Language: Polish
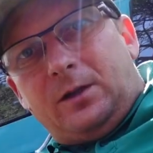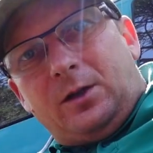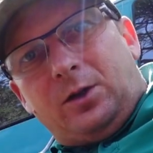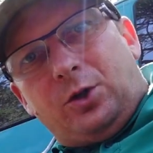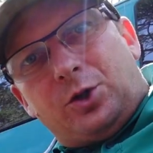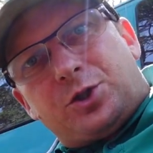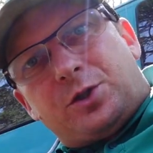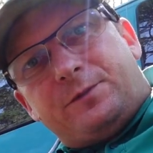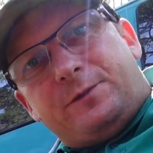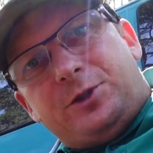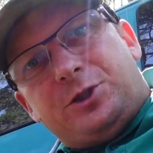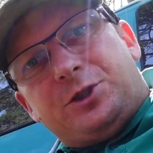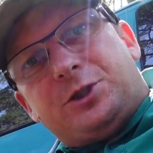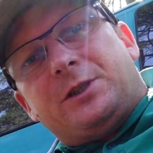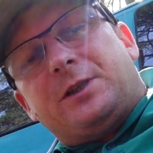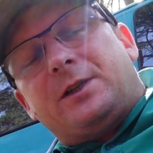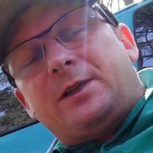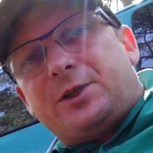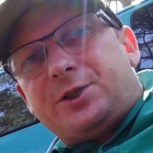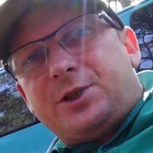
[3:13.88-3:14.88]
Oczywiście
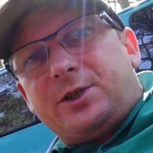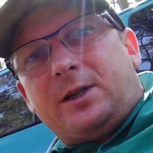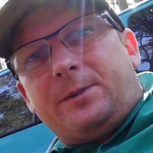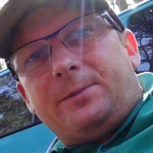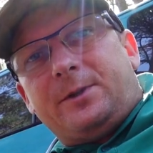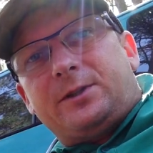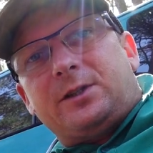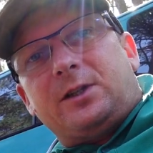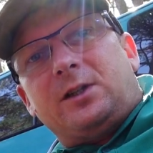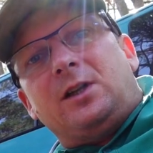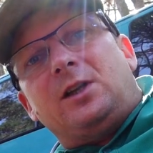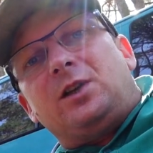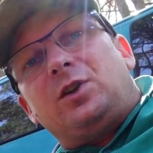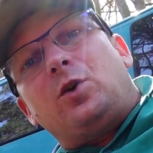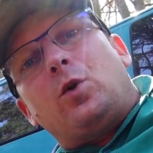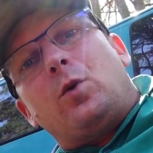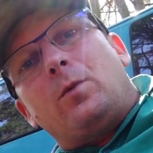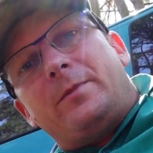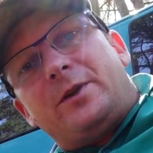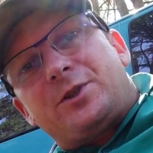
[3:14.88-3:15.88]
nie narzekam na te
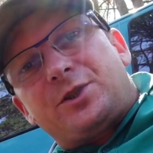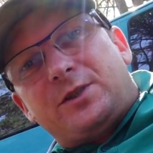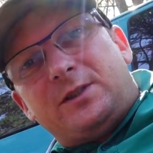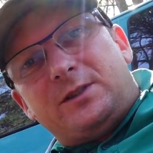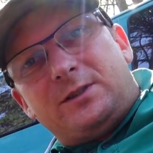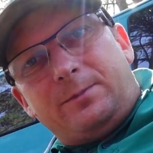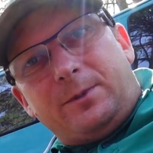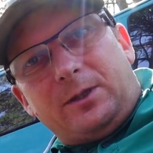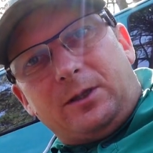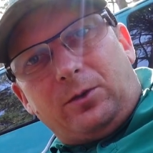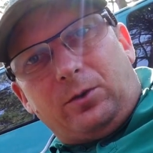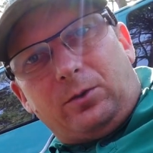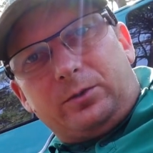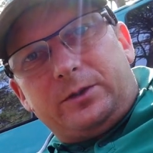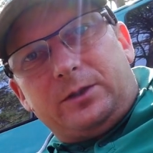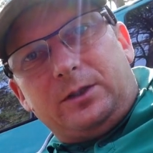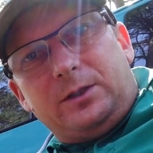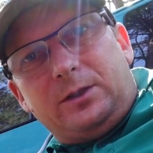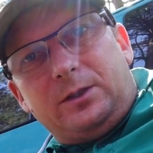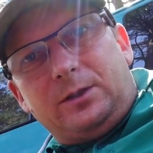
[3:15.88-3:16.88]
gołąbeczki z
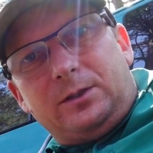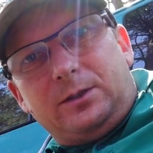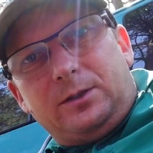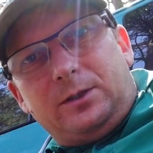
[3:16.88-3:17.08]
Biedronki,